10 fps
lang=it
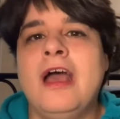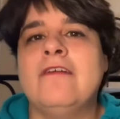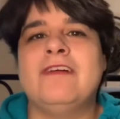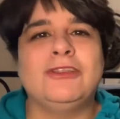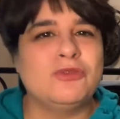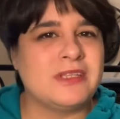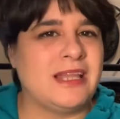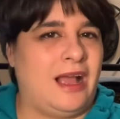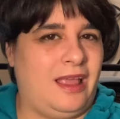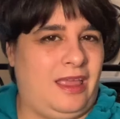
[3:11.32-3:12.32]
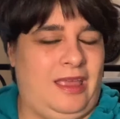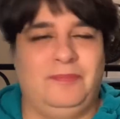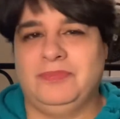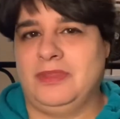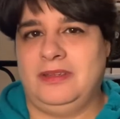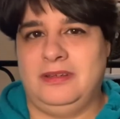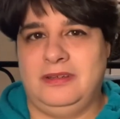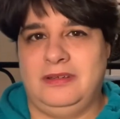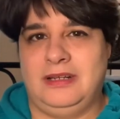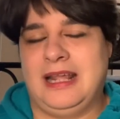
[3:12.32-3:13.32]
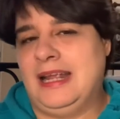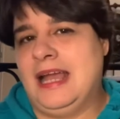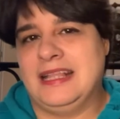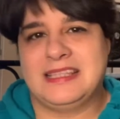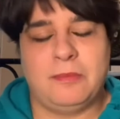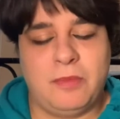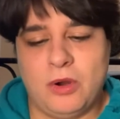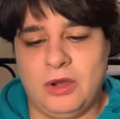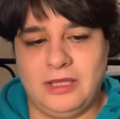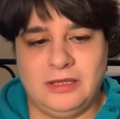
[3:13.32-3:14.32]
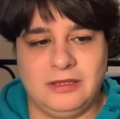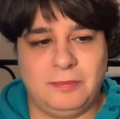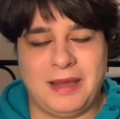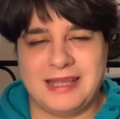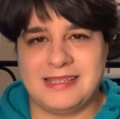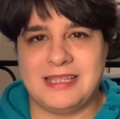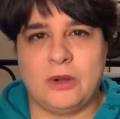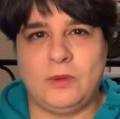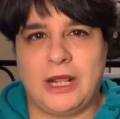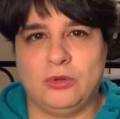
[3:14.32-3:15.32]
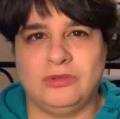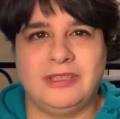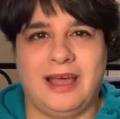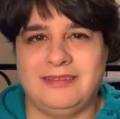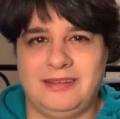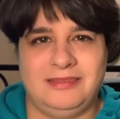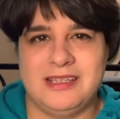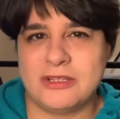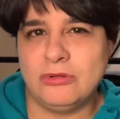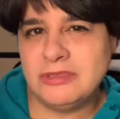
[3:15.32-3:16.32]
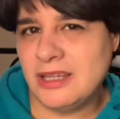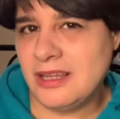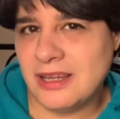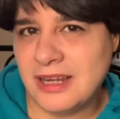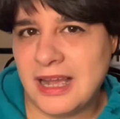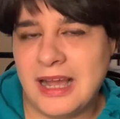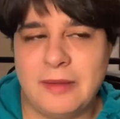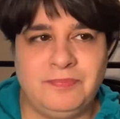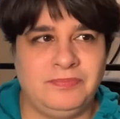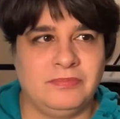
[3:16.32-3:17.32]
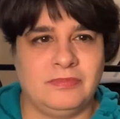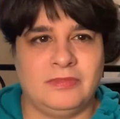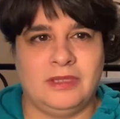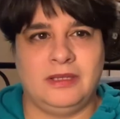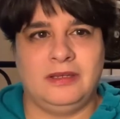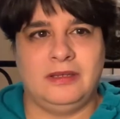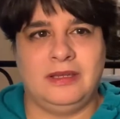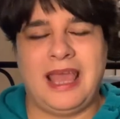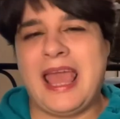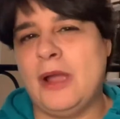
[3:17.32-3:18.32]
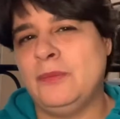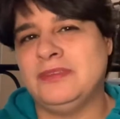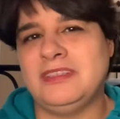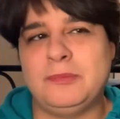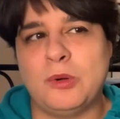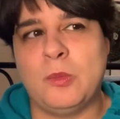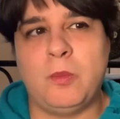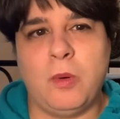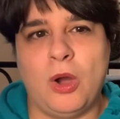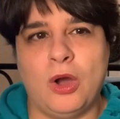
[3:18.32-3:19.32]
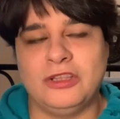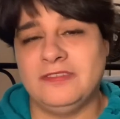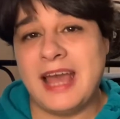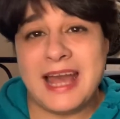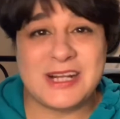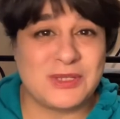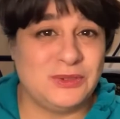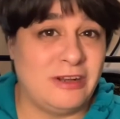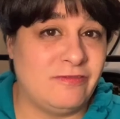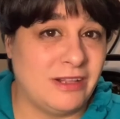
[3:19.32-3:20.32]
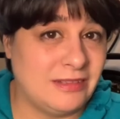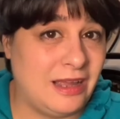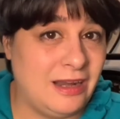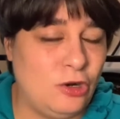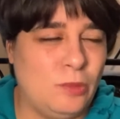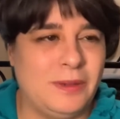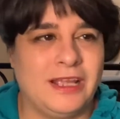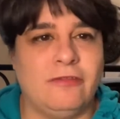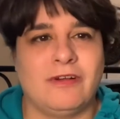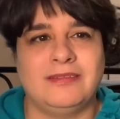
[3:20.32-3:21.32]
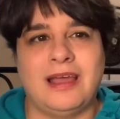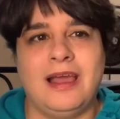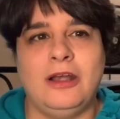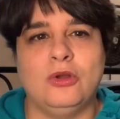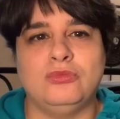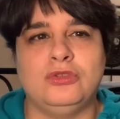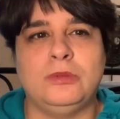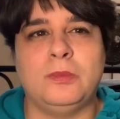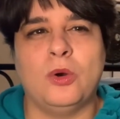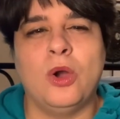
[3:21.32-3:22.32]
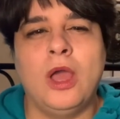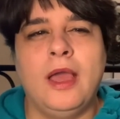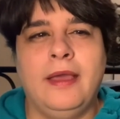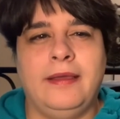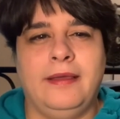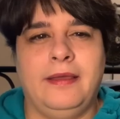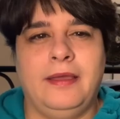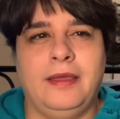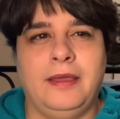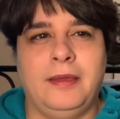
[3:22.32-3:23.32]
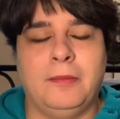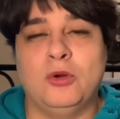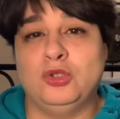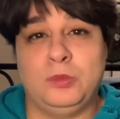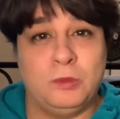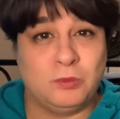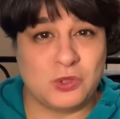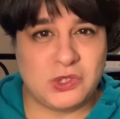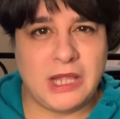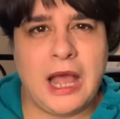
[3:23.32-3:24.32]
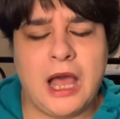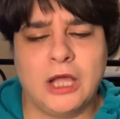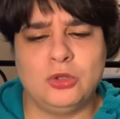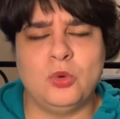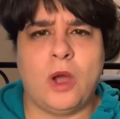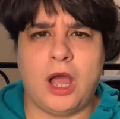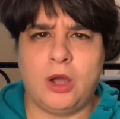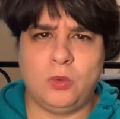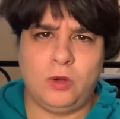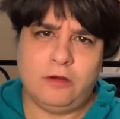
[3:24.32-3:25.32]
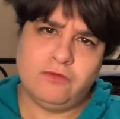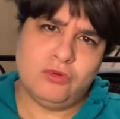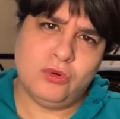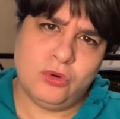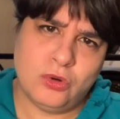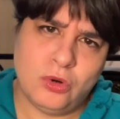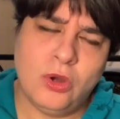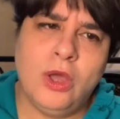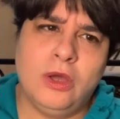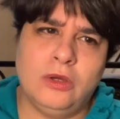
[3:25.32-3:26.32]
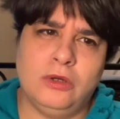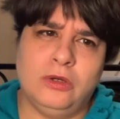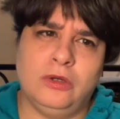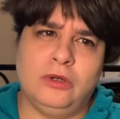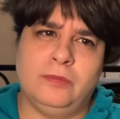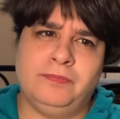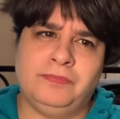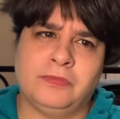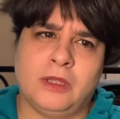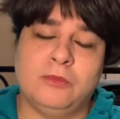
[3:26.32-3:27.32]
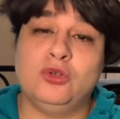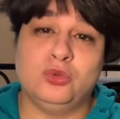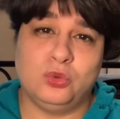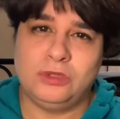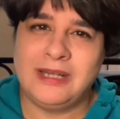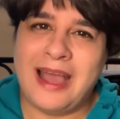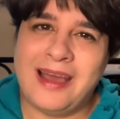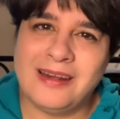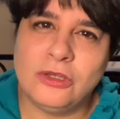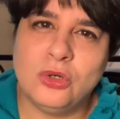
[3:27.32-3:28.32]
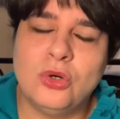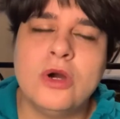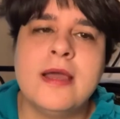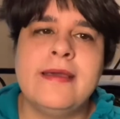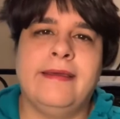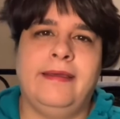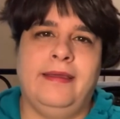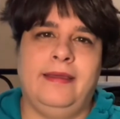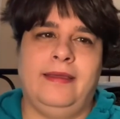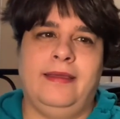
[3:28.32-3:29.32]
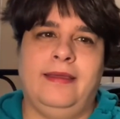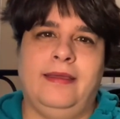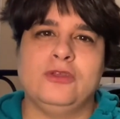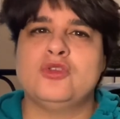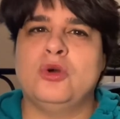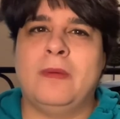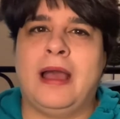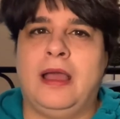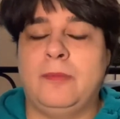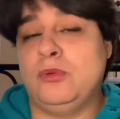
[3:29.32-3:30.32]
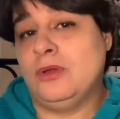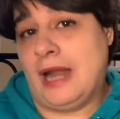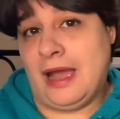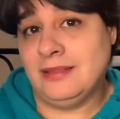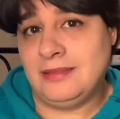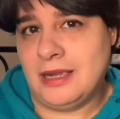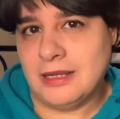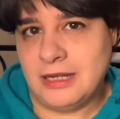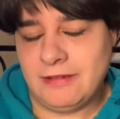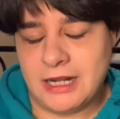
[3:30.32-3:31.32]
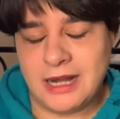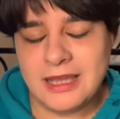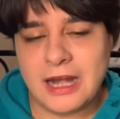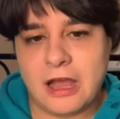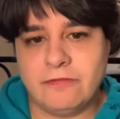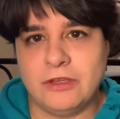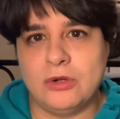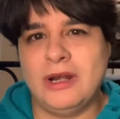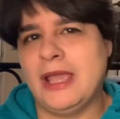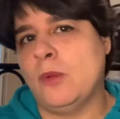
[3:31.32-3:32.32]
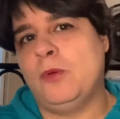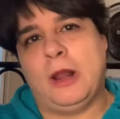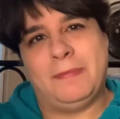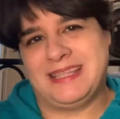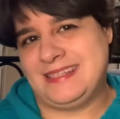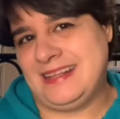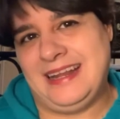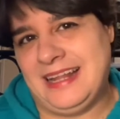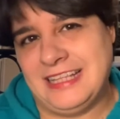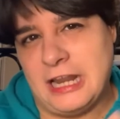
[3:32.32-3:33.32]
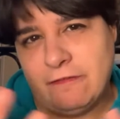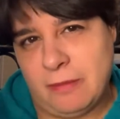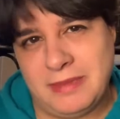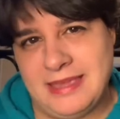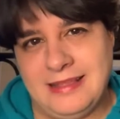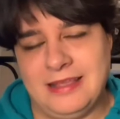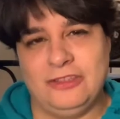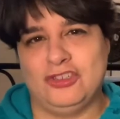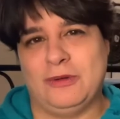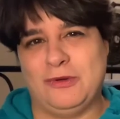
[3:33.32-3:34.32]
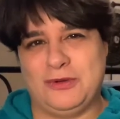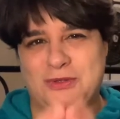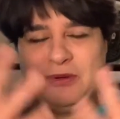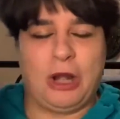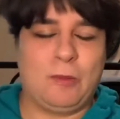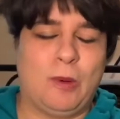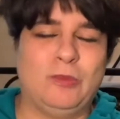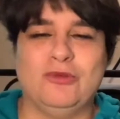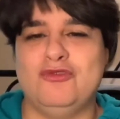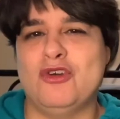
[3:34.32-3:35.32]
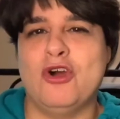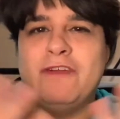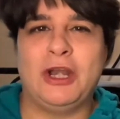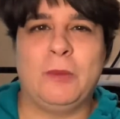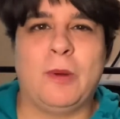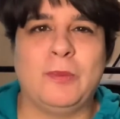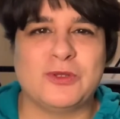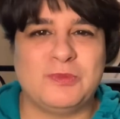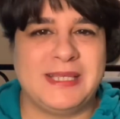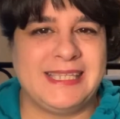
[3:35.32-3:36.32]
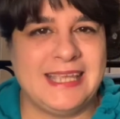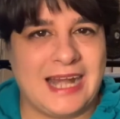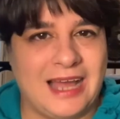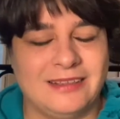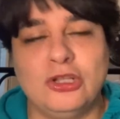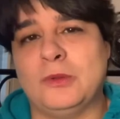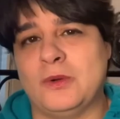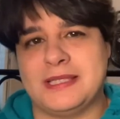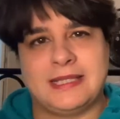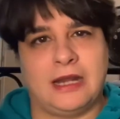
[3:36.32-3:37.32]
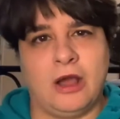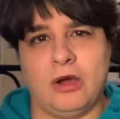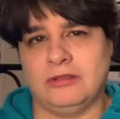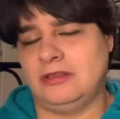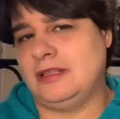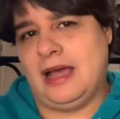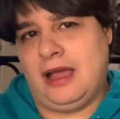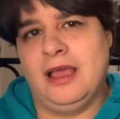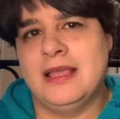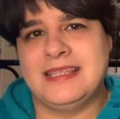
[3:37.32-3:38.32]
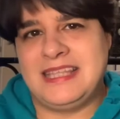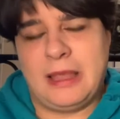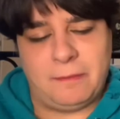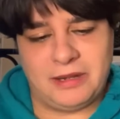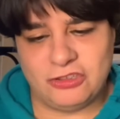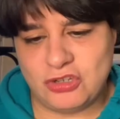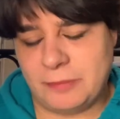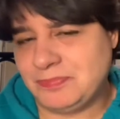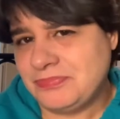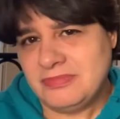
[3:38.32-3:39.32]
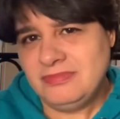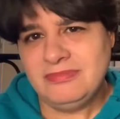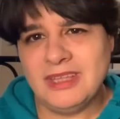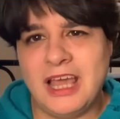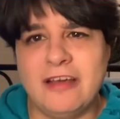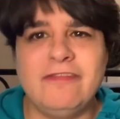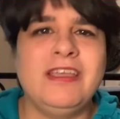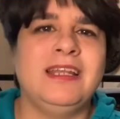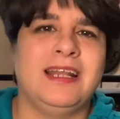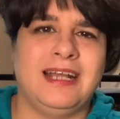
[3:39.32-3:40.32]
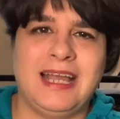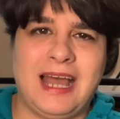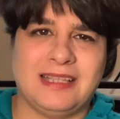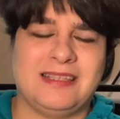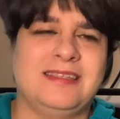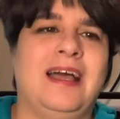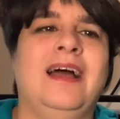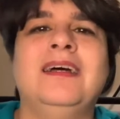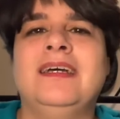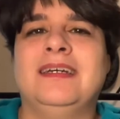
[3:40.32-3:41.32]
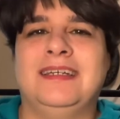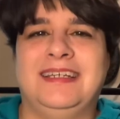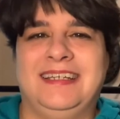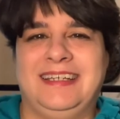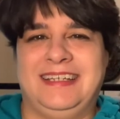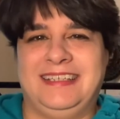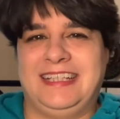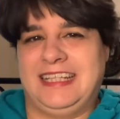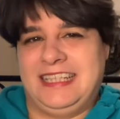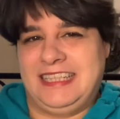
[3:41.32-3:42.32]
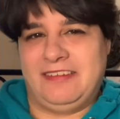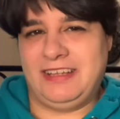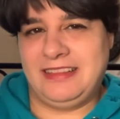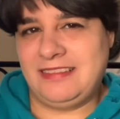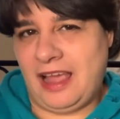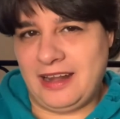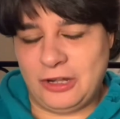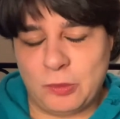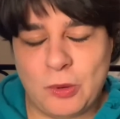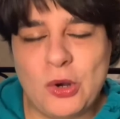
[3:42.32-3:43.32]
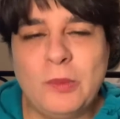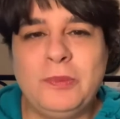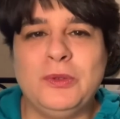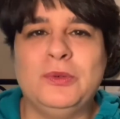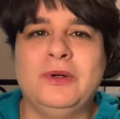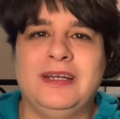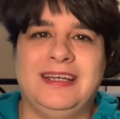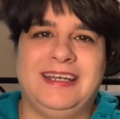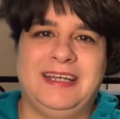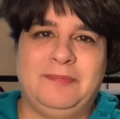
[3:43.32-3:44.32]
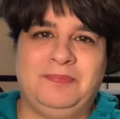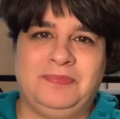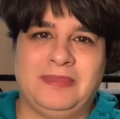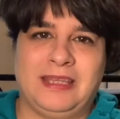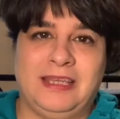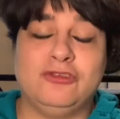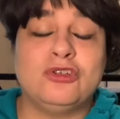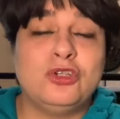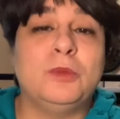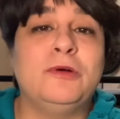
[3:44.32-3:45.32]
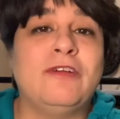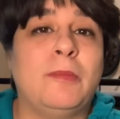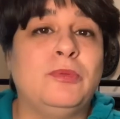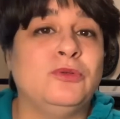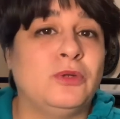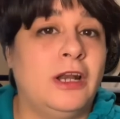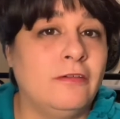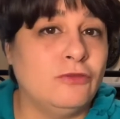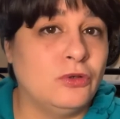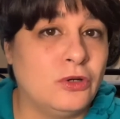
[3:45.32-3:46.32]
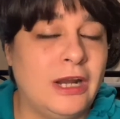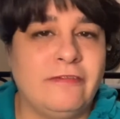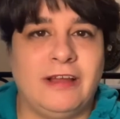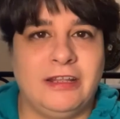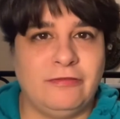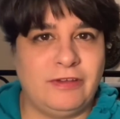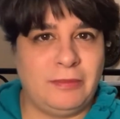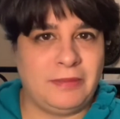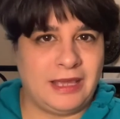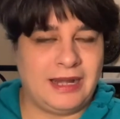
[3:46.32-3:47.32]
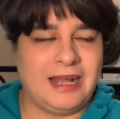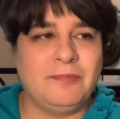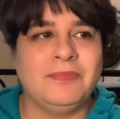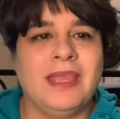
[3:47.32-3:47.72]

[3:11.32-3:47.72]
Fatto sta che eh, la ragazza poi eh, passa una nottata in discoteca, mh, mm, eh, è un tipo un po' diverso dal fratello, perché il fratello è un tipo eh, molto più impostato, ha un lavoro ehm, molto rutinario, e, insomma è più grande anche a livello anagrafico, lei è un po' la pazzerella della famiglia, diciamo così, quella un po' più giovane, un po' più spensierata. Dopo questa notte da semplice alla fine ragazza eh, da, da, ventenne o poco più, ehm, il giorno dopo va appunto al lavoro, lei fa l'infermiera